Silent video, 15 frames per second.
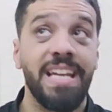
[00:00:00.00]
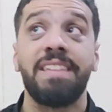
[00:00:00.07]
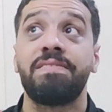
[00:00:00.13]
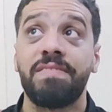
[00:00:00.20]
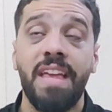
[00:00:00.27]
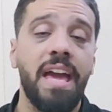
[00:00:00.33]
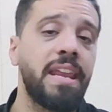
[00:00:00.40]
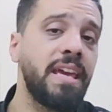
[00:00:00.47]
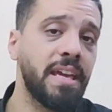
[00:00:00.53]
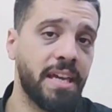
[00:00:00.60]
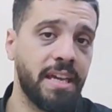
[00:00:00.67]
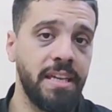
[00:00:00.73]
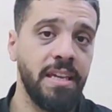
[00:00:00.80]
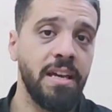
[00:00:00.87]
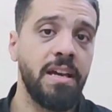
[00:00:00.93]

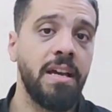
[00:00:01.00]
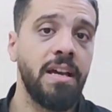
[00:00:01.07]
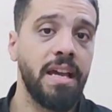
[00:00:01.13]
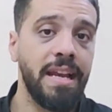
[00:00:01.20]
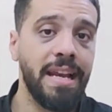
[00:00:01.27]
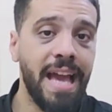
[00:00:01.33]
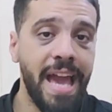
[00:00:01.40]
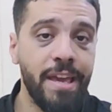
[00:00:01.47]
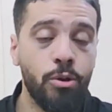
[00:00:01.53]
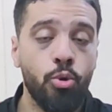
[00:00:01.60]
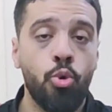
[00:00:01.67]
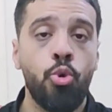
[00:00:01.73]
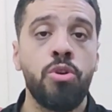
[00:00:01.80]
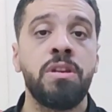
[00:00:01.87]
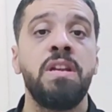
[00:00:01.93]
التاريخي اللي
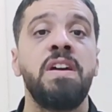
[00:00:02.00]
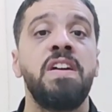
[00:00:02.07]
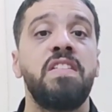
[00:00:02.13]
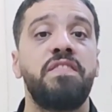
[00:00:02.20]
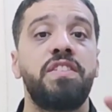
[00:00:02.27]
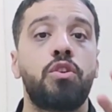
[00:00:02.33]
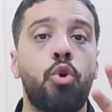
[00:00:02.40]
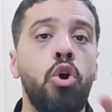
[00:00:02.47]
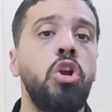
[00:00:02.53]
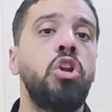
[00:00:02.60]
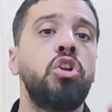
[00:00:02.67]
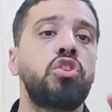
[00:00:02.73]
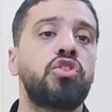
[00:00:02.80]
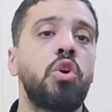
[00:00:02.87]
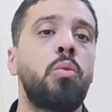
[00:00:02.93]
هيكون في
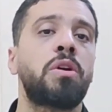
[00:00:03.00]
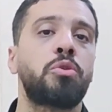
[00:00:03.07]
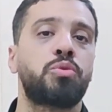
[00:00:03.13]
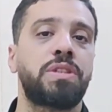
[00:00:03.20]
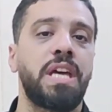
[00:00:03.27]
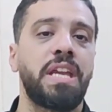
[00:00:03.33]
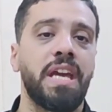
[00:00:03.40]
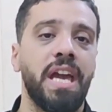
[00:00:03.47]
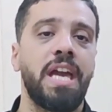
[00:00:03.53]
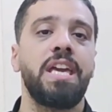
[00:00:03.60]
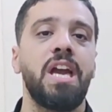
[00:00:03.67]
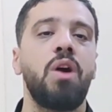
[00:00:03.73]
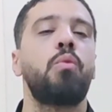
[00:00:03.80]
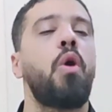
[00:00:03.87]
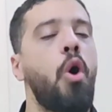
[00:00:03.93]
كل صوره
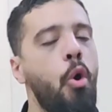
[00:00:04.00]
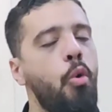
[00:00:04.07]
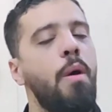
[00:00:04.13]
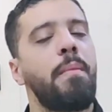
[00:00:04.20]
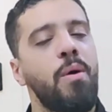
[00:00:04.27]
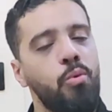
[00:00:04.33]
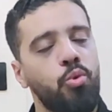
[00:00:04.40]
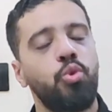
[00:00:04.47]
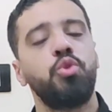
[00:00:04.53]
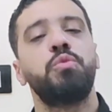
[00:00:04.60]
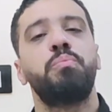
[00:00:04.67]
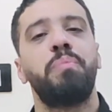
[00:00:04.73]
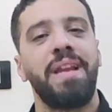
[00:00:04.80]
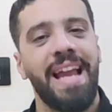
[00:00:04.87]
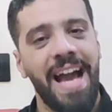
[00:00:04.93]
التاريخيه وهو
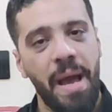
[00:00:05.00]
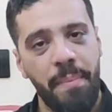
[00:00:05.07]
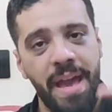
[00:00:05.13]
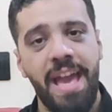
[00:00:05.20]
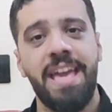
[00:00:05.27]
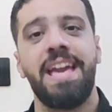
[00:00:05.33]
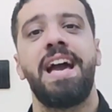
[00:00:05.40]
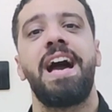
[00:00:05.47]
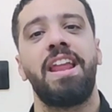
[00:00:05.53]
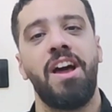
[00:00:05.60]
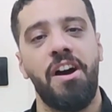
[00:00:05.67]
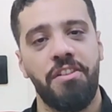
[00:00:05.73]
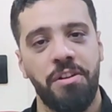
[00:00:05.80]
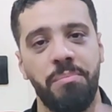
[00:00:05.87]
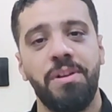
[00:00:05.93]
موجود بالعبايه
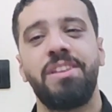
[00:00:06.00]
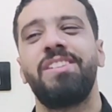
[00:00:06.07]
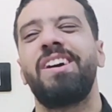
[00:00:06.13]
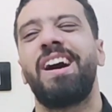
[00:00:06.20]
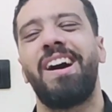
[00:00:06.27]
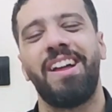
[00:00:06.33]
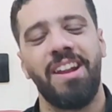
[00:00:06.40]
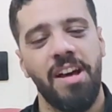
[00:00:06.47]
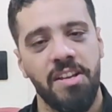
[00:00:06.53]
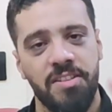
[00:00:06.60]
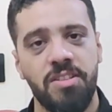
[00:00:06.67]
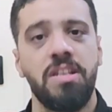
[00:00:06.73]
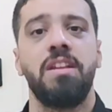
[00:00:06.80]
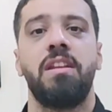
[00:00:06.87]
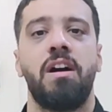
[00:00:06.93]
العربيه
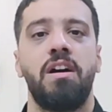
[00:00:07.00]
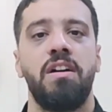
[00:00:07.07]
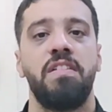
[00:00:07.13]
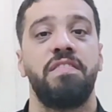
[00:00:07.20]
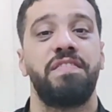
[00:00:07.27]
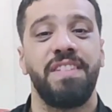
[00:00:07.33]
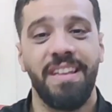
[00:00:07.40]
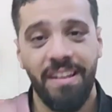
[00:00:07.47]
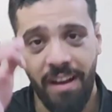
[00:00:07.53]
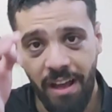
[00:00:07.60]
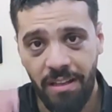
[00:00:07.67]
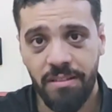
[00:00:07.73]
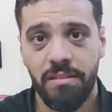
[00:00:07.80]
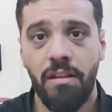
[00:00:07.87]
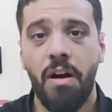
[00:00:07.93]
الاصيله في
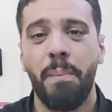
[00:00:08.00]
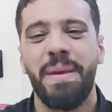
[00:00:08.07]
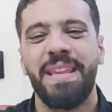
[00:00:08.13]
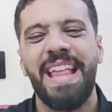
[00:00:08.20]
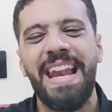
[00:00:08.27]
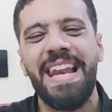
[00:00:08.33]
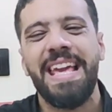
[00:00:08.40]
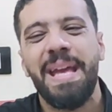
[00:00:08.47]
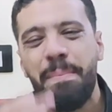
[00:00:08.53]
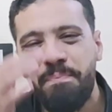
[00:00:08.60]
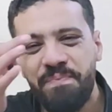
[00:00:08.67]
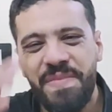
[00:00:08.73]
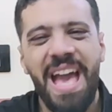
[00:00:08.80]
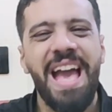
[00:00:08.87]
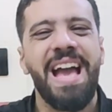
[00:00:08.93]
لقطه من
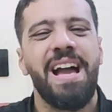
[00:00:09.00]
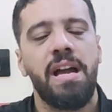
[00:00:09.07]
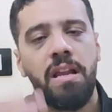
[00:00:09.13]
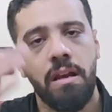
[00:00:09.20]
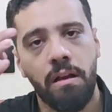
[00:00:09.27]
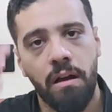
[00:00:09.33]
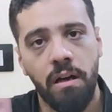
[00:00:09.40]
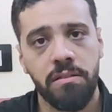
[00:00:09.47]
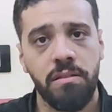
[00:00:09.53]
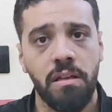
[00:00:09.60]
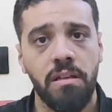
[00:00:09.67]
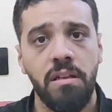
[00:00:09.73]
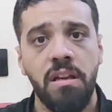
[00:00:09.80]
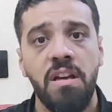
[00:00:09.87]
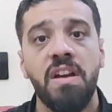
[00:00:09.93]
الابداع
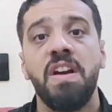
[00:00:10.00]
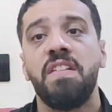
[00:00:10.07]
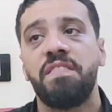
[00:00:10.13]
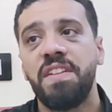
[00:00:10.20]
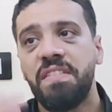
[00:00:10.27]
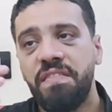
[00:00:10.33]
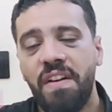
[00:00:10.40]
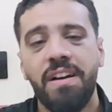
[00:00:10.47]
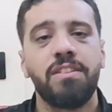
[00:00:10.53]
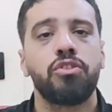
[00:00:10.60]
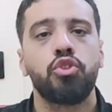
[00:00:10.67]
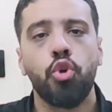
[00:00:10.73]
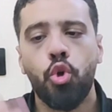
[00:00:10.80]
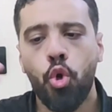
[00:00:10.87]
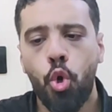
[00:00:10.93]
القطري في
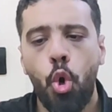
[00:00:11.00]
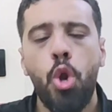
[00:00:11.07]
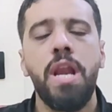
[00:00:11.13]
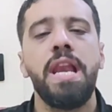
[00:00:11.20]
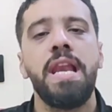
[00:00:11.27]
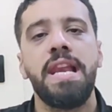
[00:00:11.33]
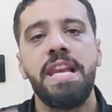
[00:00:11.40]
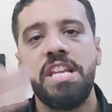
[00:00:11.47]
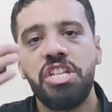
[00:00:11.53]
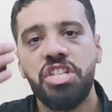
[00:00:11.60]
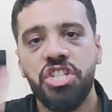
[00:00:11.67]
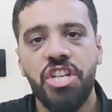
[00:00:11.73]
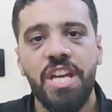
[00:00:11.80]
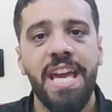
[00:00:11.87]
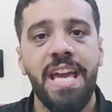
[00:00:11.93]
فرض كل
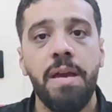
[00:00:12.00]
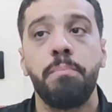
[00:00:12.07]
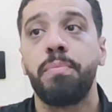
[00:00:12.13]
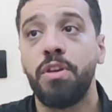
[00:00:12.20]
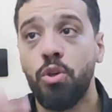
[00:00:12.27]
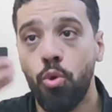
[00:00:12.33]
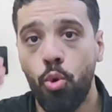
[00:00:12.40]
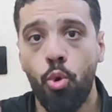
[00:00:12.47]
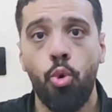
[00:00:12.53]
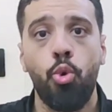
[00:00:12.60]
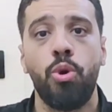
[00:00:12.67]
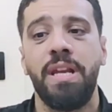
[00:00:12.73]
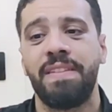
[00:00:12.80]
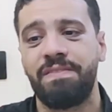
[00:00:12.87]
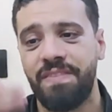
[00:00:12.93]
شيء
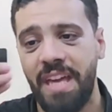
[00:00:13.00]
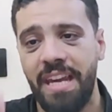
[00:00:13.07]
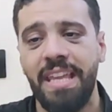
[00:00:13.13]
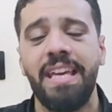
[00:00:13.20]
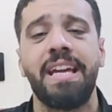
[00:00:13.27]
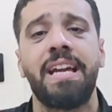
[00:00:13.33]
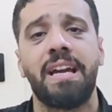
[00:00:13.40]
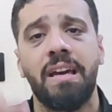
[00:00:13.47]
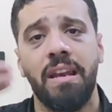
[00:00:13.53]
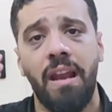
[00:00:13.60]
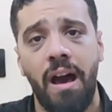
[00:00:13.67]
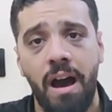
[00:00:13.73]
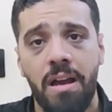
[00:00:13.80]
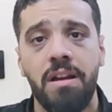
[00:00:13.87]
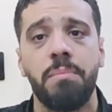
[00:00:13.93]
بيقول التاريخ
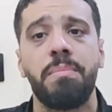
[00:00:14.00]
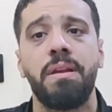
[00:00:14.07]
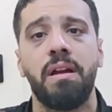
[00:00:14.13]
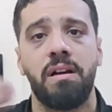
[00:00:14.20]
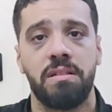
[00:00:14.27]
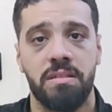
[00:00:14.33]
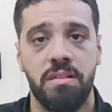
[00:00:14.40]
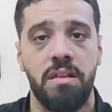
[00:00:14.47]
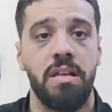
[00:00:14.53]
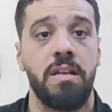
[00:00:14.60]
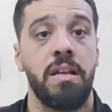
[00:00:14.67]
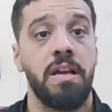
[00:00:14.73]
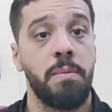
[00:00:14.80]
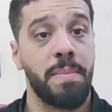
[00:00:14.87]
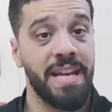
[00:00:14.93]
العربي
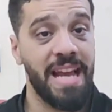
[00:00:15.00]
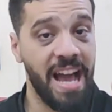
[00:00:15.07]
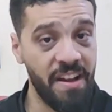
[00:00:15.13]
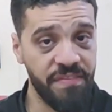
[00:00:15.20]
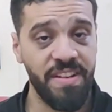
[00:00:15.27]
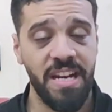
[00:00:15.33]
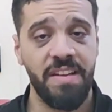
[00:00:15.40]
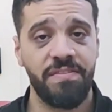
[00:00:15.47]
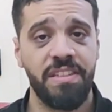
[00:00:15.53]
الاصيل من حفل